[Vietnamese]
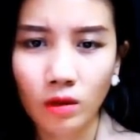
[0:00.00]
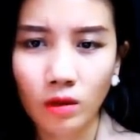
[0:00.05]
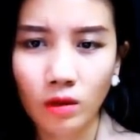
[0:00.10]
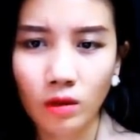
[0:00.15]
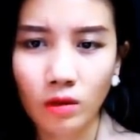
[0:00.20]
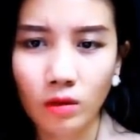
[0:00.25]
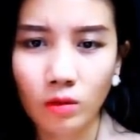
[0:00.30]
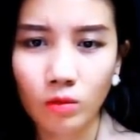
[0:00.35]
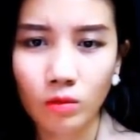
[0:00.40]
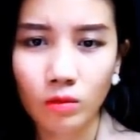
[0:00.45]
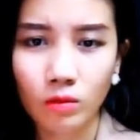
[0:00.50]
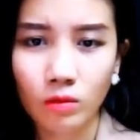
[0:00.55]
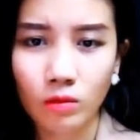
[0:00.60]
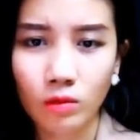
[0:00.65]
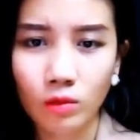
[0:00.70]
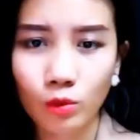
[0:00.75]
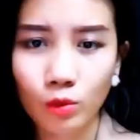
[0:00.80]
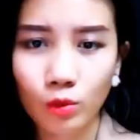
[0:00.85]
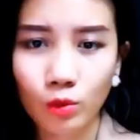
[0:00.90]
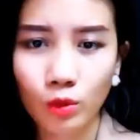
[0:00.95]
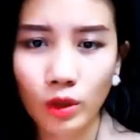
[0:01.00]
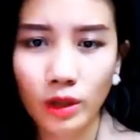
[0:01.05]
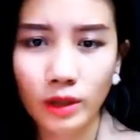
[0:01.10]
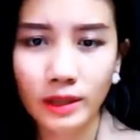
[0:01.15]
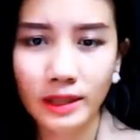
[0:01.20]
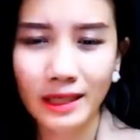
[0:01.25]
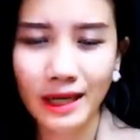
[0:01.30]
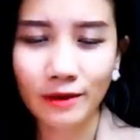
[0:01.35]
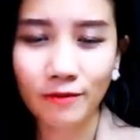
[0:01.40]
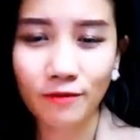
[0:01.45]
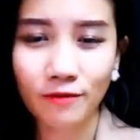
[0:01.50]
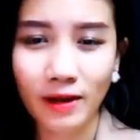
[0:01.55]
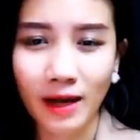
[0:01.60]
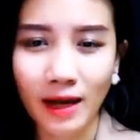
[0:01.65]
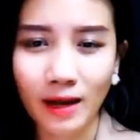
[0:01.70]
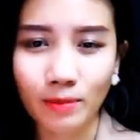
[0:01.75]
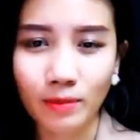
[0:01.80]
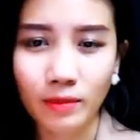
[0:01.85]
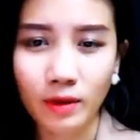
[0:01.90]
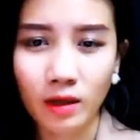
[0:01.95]
à, Tuyết tránh
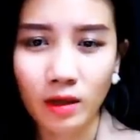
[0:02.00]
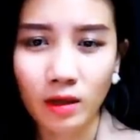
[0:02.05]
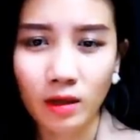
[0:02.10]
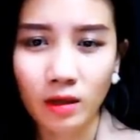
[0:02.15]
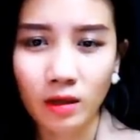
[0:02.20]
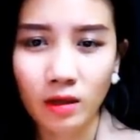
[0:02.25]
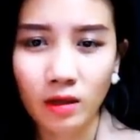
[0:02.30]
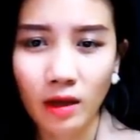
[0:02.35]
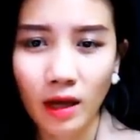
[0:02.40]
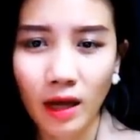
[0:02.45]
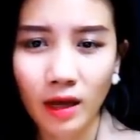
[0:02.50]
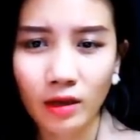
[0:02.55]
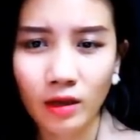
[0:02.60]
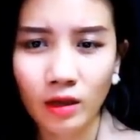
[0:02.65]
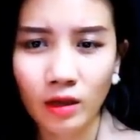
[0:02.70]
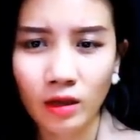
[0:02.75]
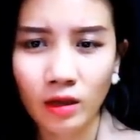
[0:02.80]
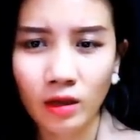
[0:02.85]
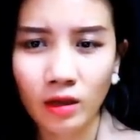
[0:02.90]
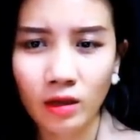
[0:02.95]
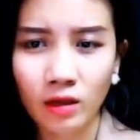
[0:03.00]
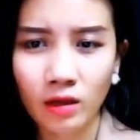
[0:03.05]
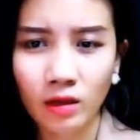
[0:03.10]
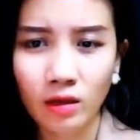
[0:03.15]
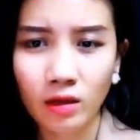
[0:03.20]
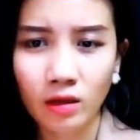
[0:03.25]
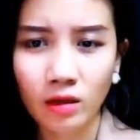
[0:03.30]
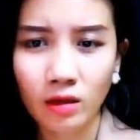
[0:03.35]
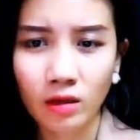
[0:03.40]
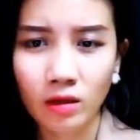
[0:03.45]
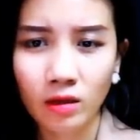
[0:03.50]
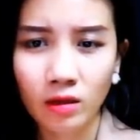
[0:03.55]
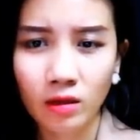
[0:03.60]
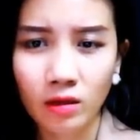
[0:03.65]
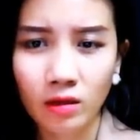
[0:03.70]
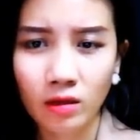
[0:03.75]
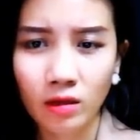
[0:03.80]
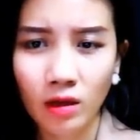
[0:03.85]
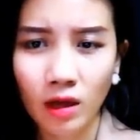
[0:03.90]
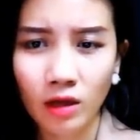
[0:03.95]
phàm Anh ấy
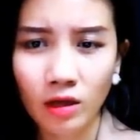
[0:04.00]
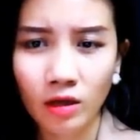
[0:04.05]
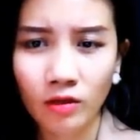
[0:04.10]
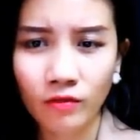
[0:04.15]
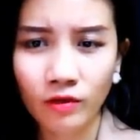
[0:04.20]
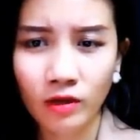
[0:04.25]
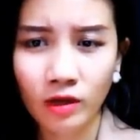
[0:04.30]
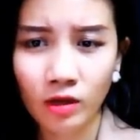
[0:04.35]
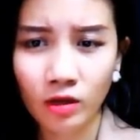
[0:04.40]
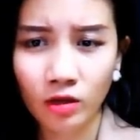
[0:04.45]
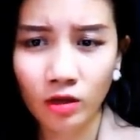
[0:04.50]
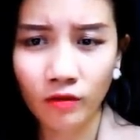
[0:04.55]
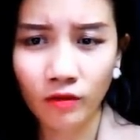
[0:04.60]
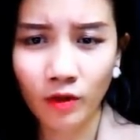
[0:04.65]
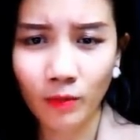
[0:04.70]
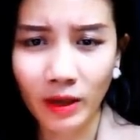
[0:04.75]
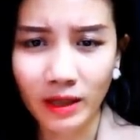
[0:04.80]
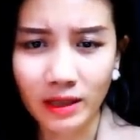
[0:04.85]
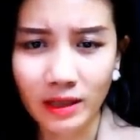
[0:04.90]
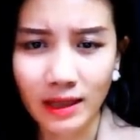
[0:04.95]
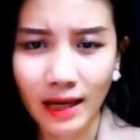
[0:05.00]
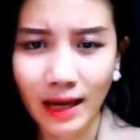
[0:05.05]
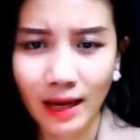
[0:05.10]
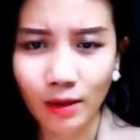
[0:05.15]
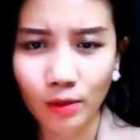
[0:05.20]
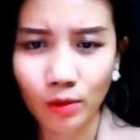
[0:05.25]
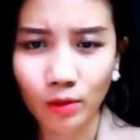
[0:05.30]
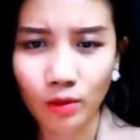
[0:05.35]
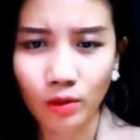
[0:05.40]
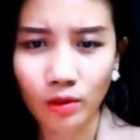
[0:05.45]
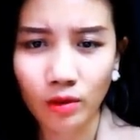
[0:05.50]
Anh ấy vừa cười với mình sao